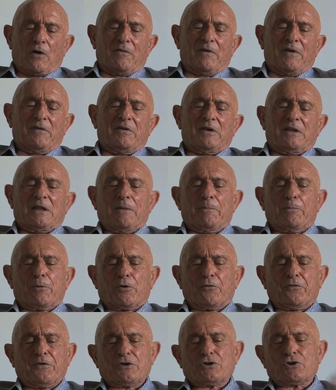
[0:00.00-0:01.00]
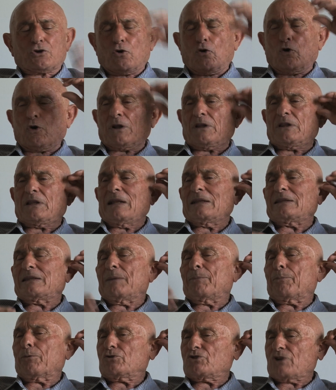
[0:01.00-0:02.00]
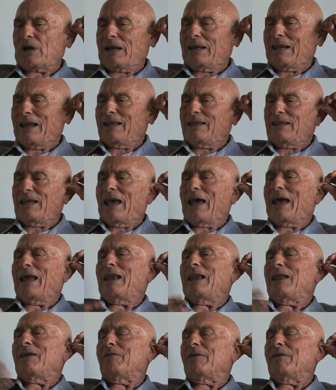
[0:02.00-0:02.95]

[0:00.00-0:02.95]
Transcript: avevi dei professori del tipo Gianni Agnelli,